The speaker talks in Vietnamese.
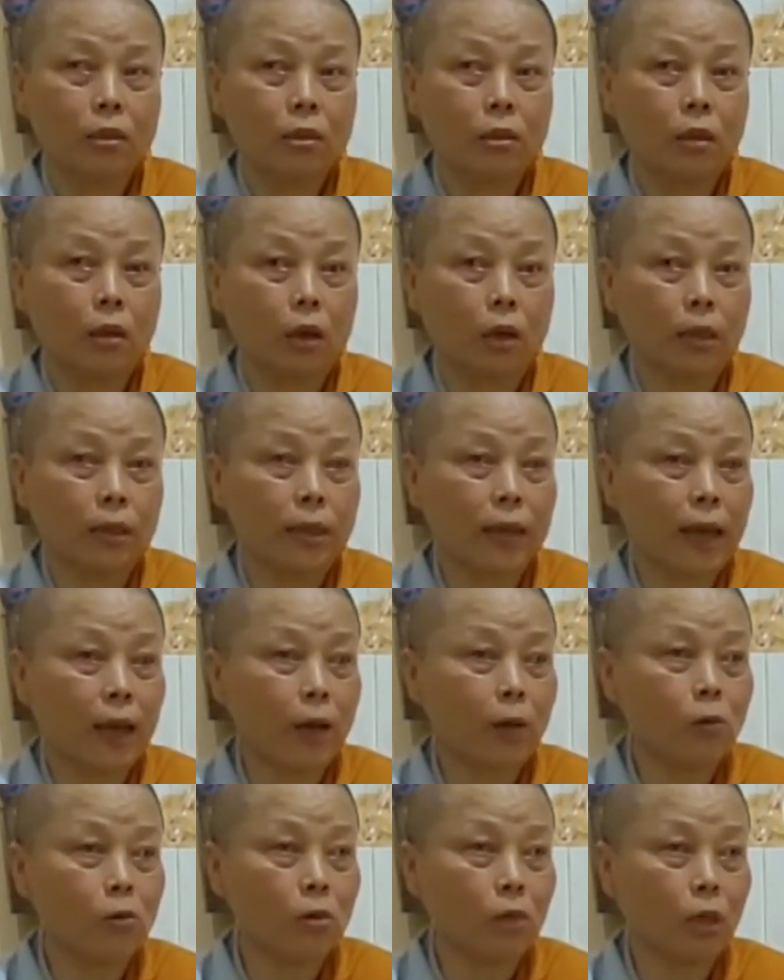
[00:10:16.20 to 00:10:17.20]
Rồi
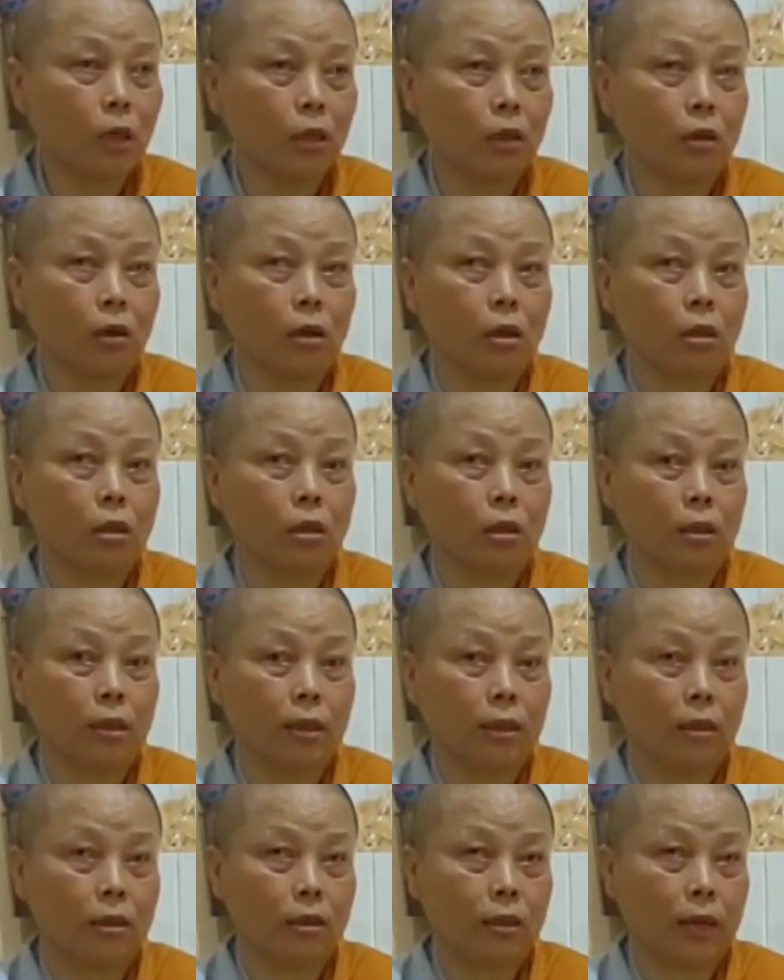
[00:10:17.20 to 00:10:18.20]
cháo nè, rồi
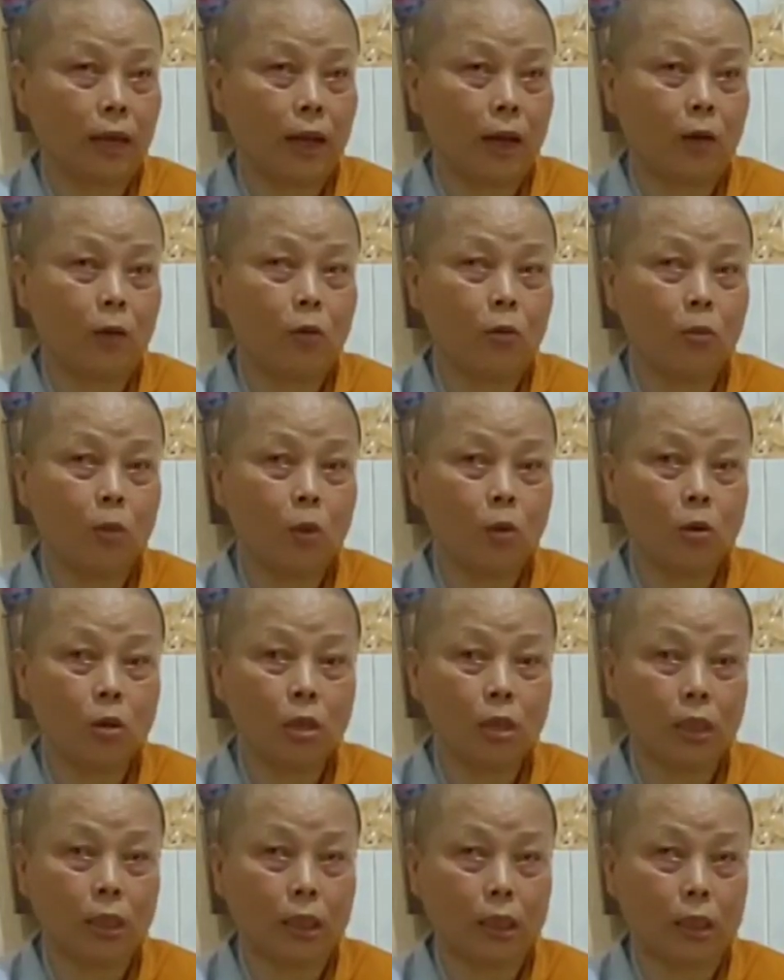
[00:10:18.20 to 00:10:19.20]
gạo
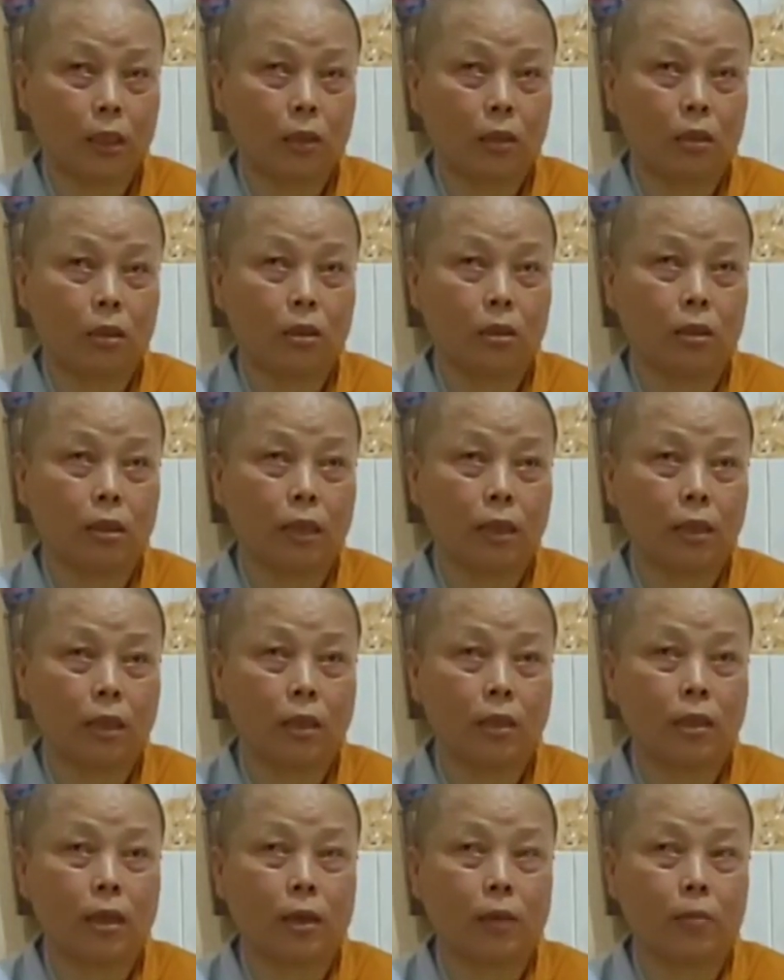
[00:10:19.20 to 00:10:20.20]
muối nè, rồi giấy
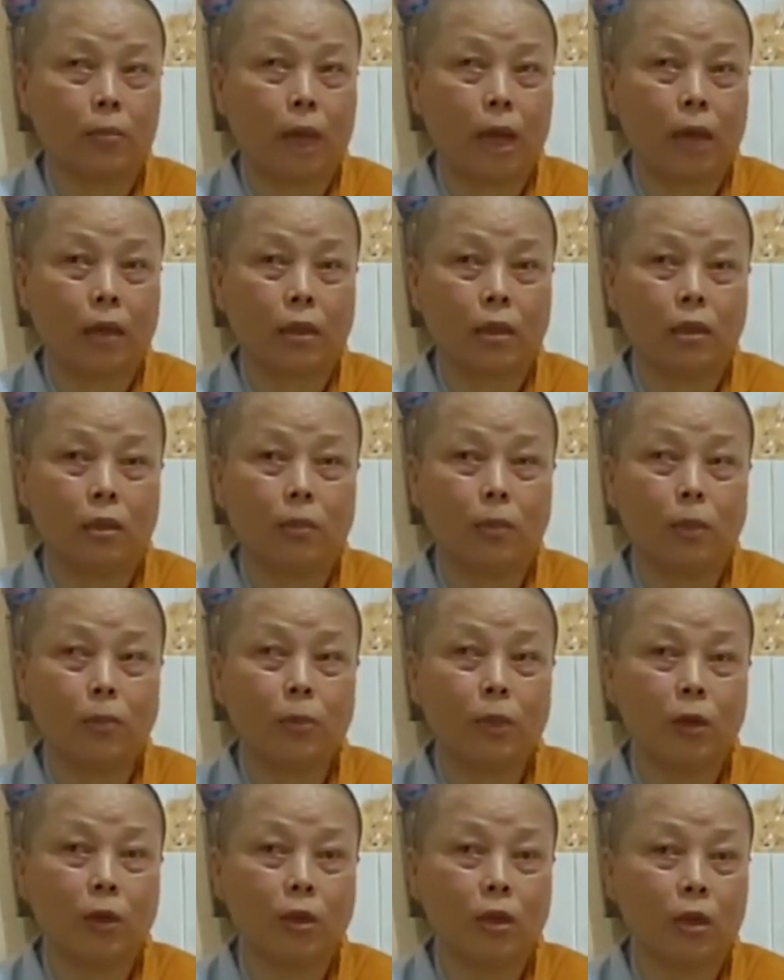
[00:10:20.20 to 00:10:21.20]
tiền vàng bạc chị tùm
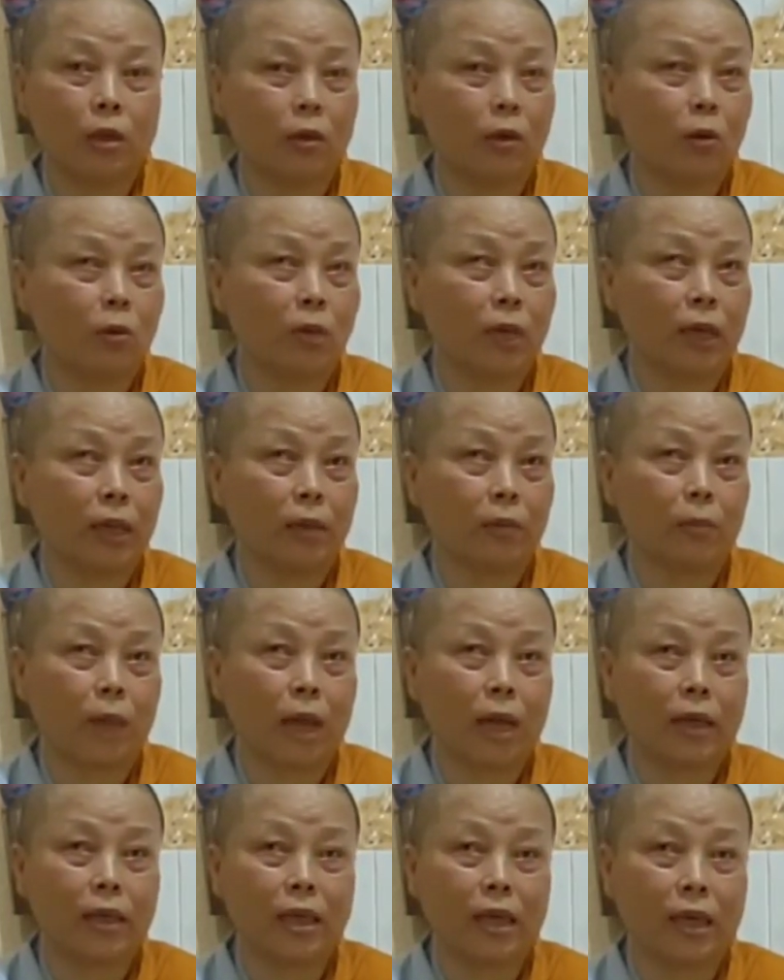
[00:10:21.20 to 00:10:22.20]
lum với đó cho đốt nhang,
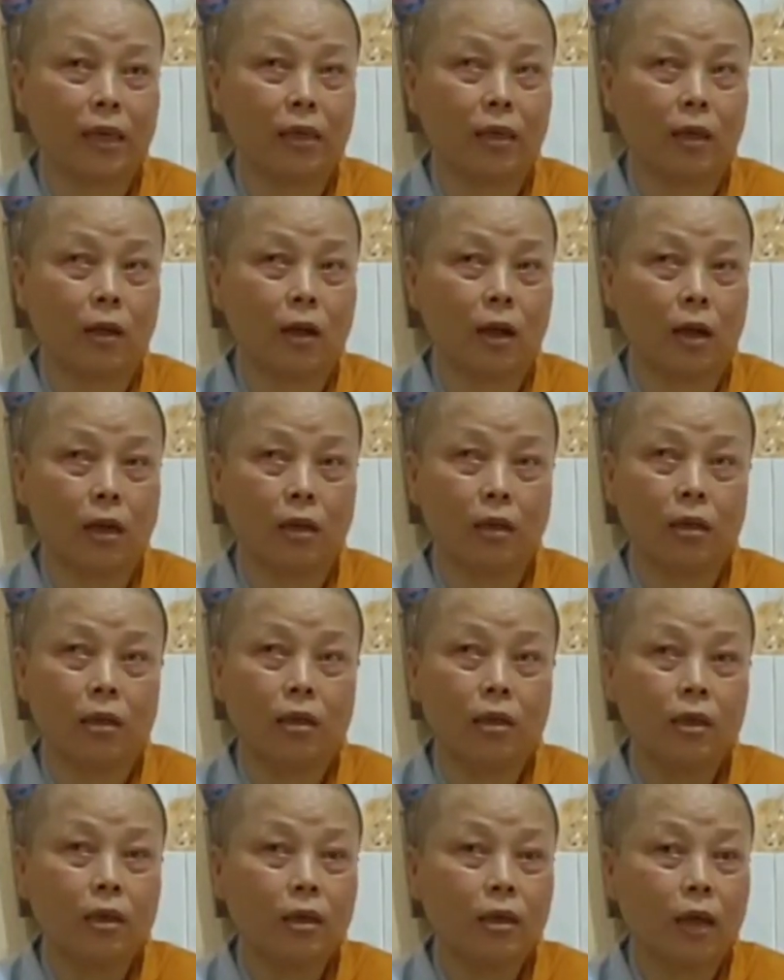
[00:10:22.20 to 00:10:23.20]
ba cây nhang với đó.
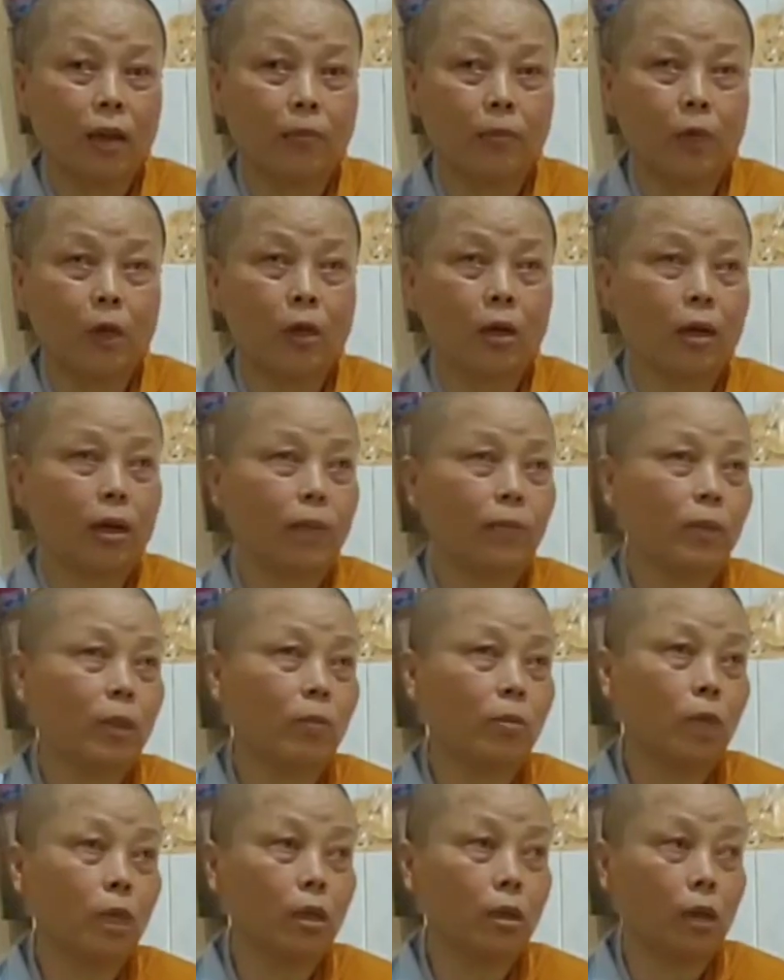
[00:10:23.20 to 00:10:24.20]
Yeah. Cấm đó là đem
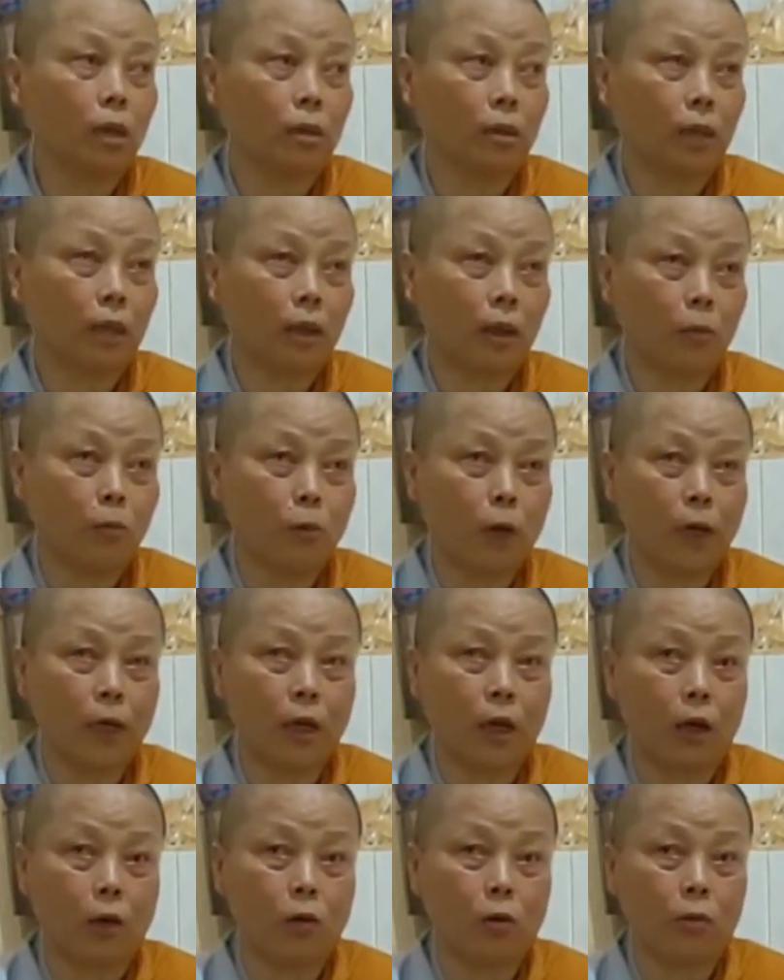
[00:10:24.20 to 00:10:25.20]
tống đi là ta không
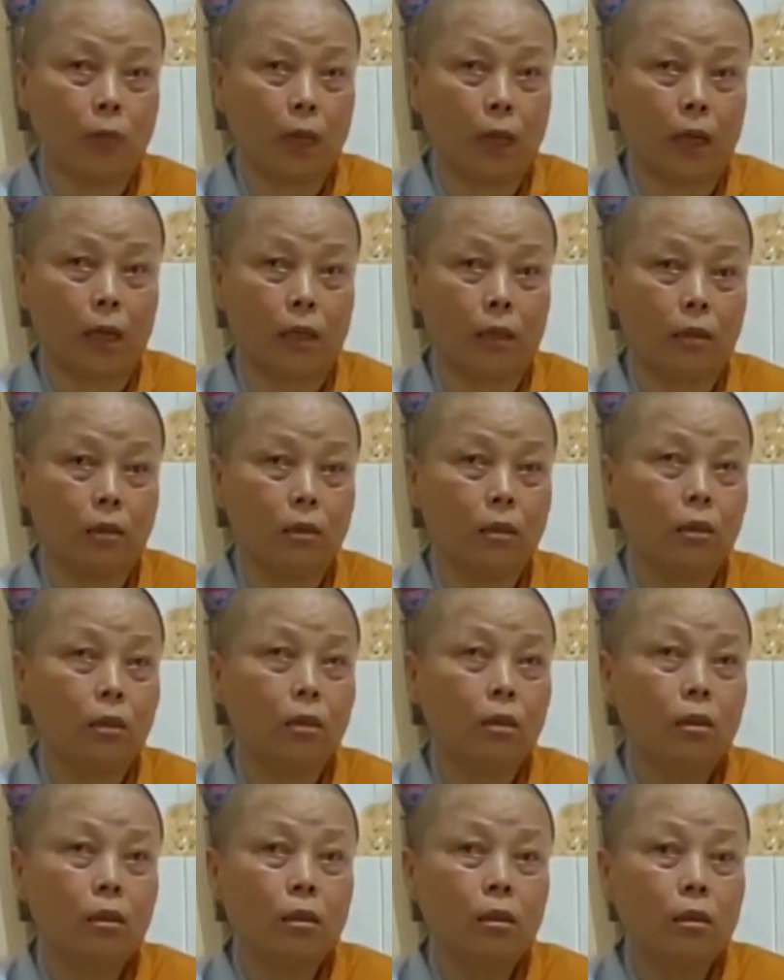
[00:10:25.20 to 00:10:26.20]
ngoái lợi luôn mà.
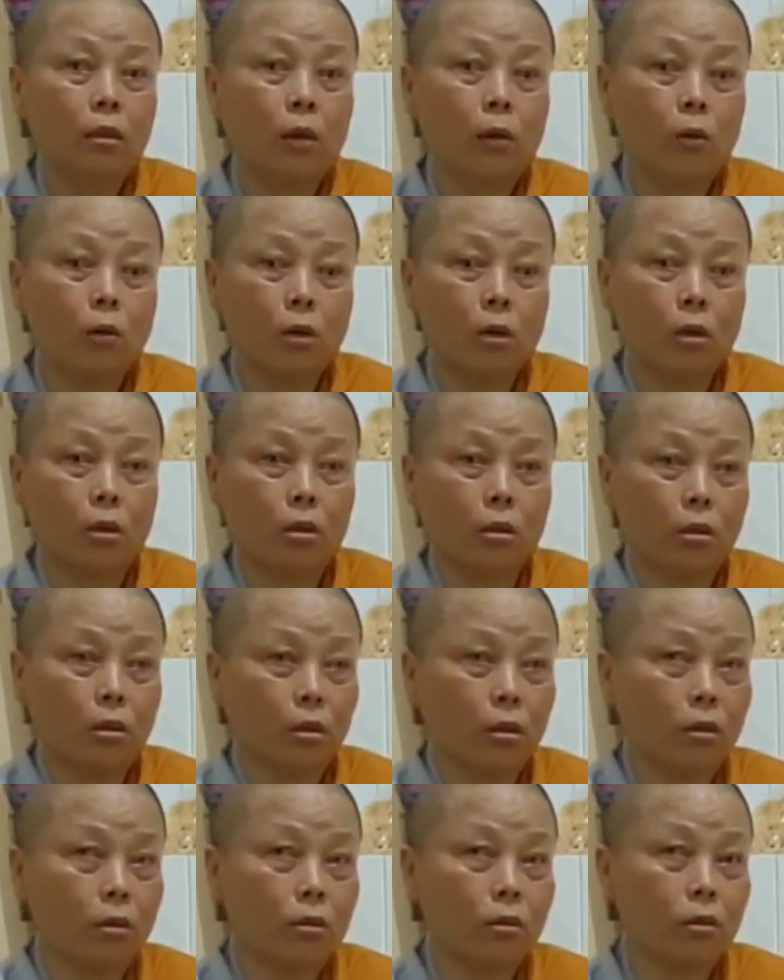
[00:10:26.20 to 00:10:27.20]
Yeah. Đâu có
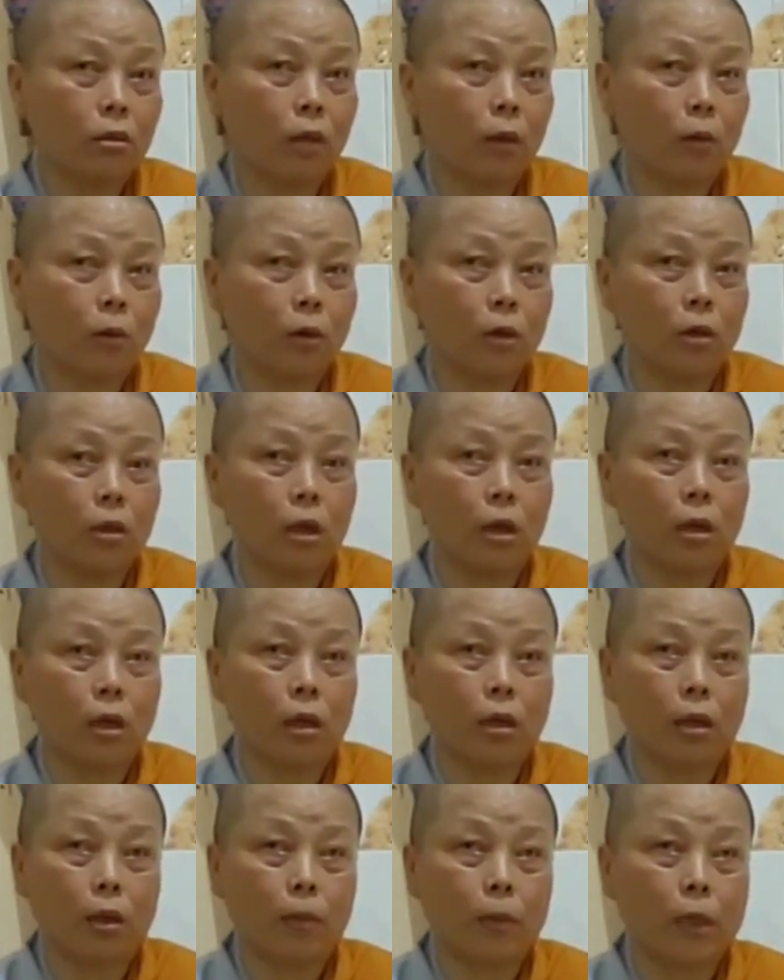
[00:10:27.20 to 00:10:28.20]
được vớt
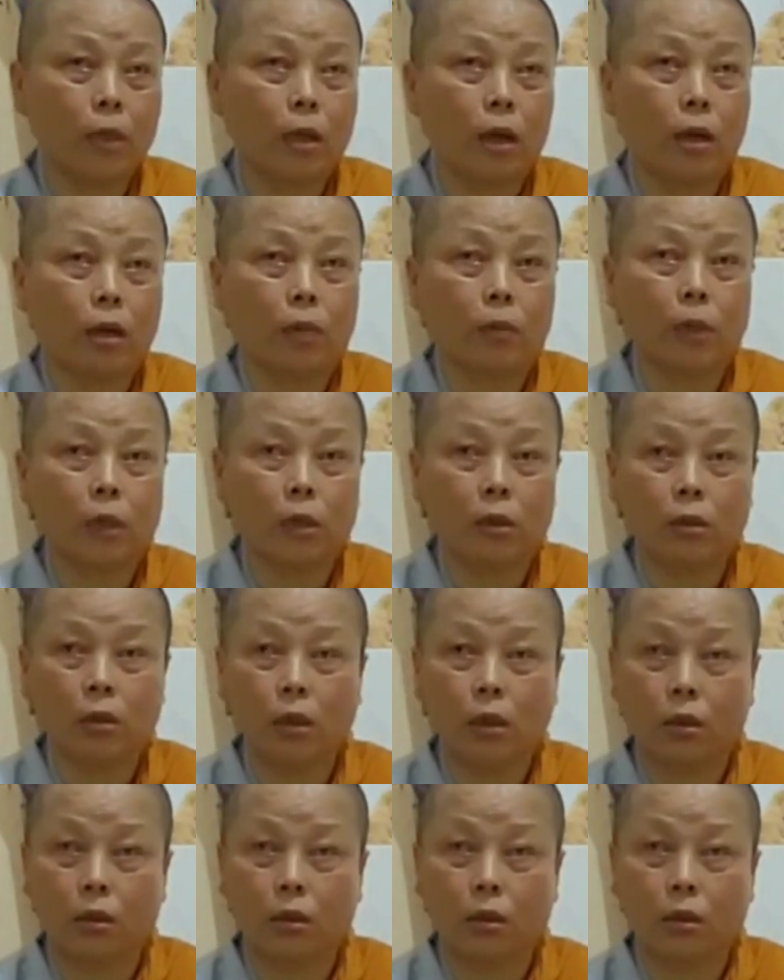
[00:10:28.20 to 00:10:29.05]
đi, là mình vớt là mình hưởng á.